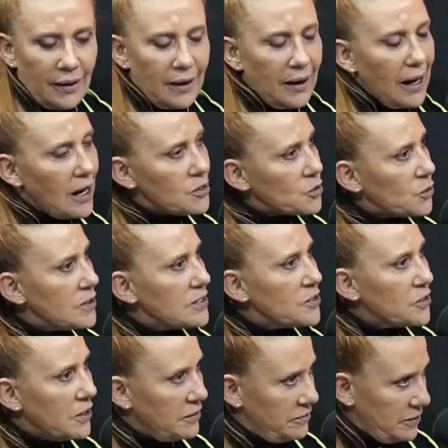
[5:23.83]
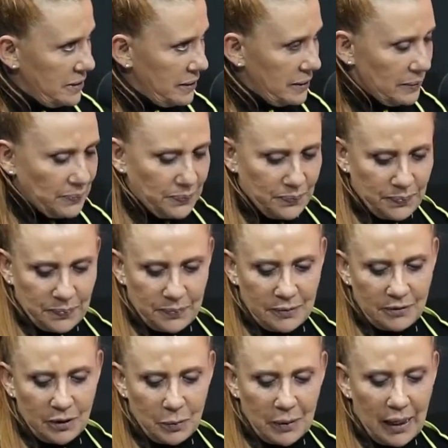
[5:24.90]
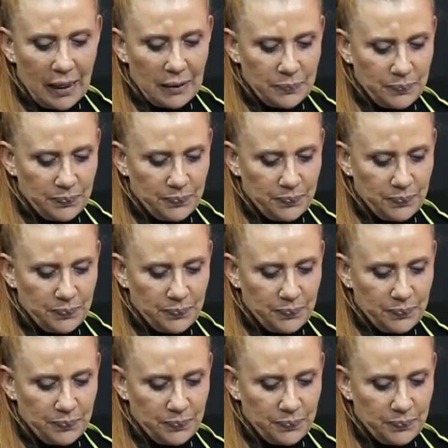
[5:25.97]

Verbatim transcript: as coisas da vida. Vamos lá.